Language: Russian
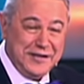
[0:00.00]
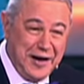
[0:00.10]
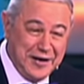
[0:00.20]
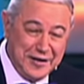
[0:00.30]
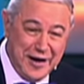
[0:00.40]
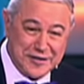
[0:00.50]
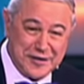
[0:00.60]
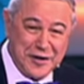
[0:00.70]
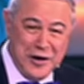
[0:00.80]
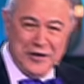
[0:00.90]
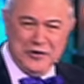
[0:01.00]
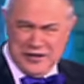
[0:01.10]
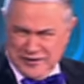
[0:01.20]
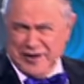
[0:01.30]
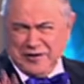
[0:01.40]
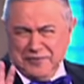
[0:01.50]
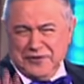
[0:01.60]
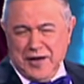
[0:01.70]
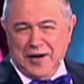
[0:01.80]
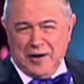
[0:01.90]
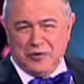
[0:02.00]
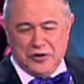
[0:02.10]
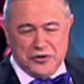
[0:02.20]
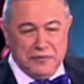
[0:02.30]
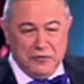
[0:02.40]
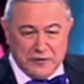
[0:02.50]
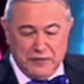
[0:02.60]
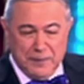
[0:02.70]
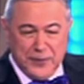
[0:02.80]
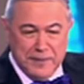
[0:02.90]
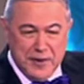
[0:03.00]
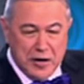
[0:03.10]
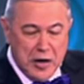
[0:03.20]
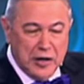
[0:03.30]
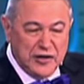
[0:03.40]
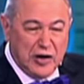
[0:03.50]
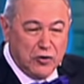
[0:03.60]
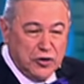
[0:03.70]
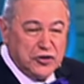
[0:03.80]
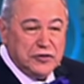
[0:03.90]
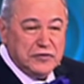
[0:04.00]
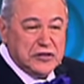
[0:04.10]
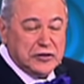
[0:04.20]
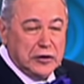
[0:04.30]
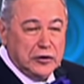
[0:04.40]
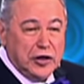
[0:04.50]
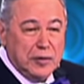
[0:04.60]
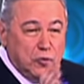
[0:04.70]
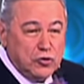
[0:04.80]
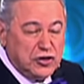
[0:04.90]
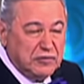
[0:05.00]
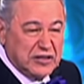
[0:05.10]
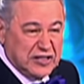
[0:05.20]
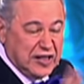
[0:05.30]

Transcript: Знай наши. Действительно, все находчивы. Вот вам пример находчивости дремучего